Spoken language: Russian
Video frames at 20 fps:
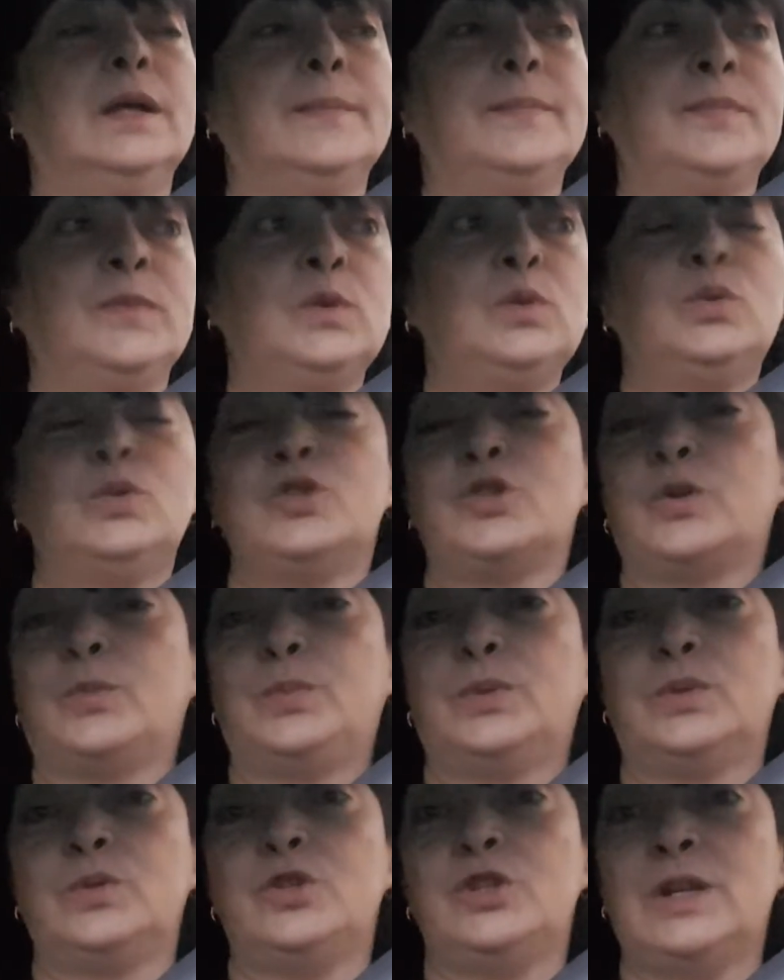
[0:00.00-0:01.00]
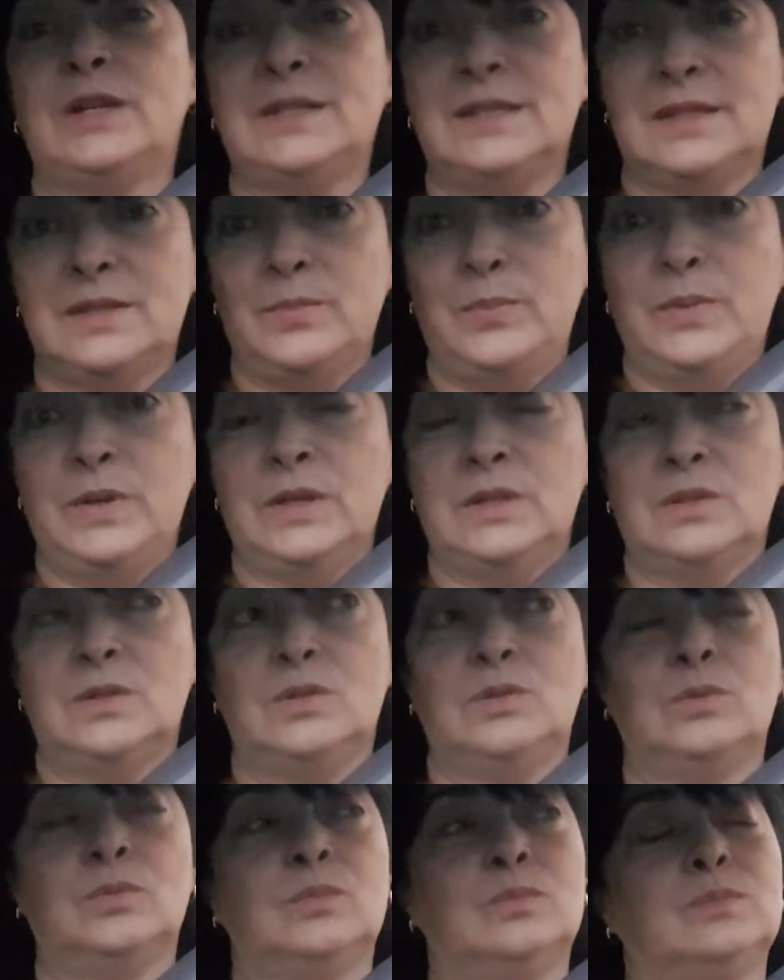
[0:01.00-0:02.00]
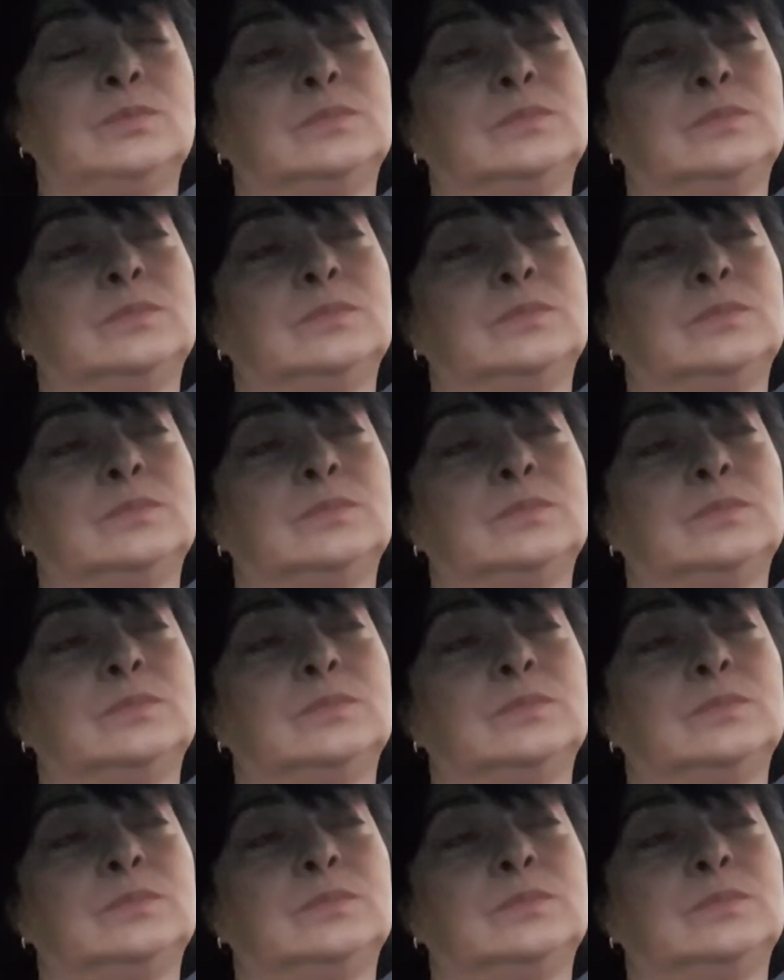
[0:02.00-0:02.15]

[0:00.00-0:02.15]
Ну, дочка получает стипендию.